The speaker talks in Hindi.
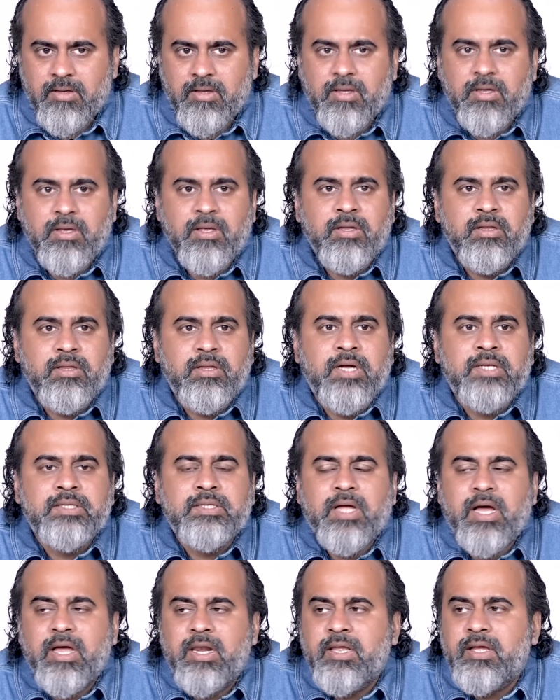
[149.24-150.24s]
कि
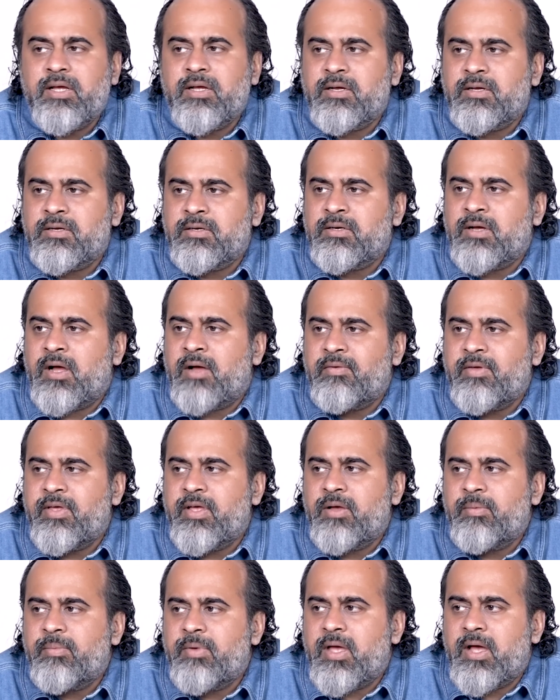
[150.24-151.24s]
तात्कालिक
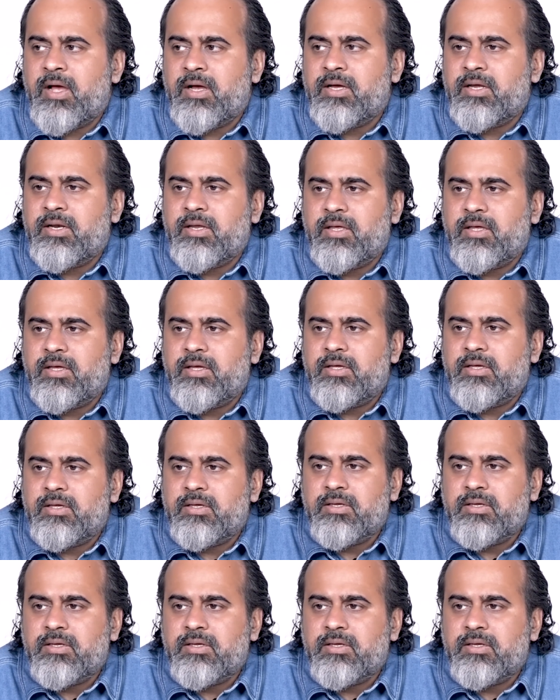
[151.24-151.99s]
आवेग में आकर के